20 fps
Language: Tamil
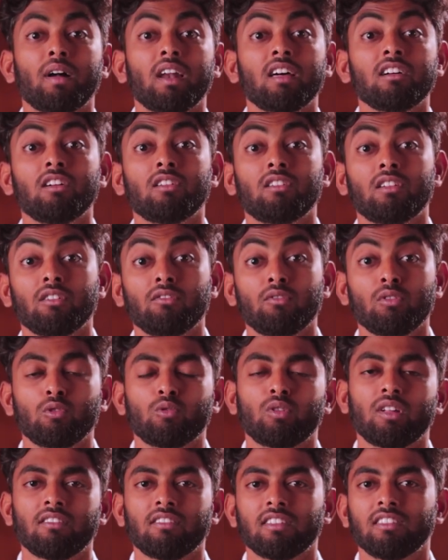பழகிறவங்க
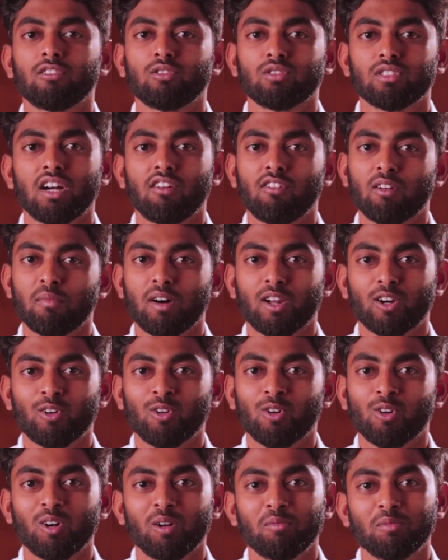கூட வந்து கொஞ்சம் கவனமாக
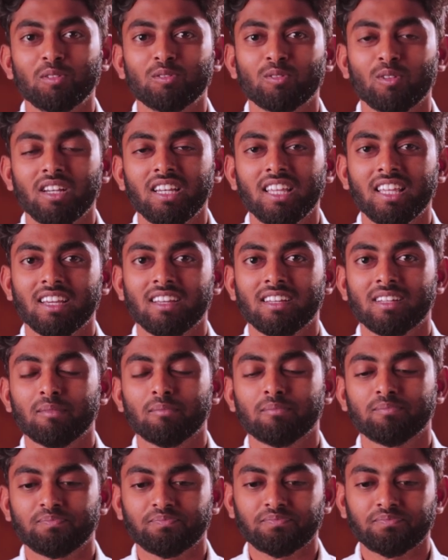இருக்கணும் அப்படின்னு சொல்லி நீங்கள்